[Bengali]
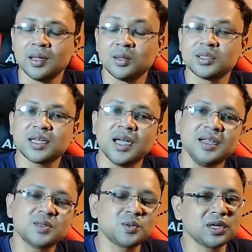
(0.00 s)
তো
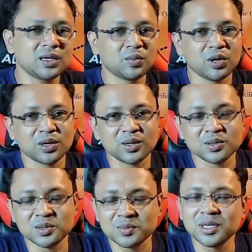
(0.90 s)
চাইনিজ প্রোডাক্ট বয়কট
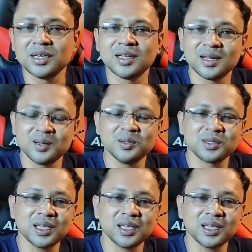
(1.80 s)
করবে ইন্ডিয়ার লোক